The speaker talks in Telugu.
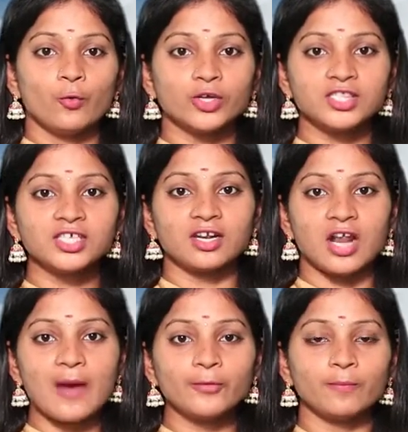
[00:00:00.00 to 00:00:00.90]
వచ్చి
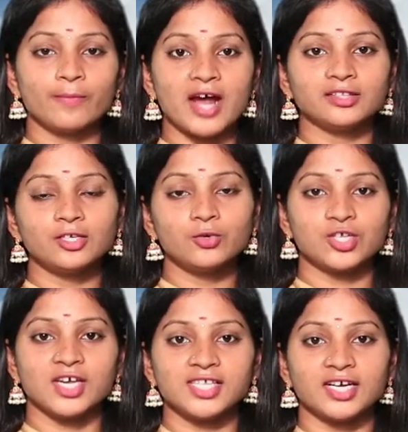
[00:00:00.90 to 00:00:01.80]
రాముడు ప్రార్థనలు
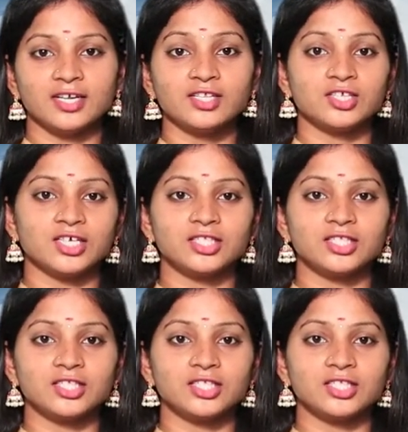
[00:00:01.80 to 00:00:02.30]
చేశాడని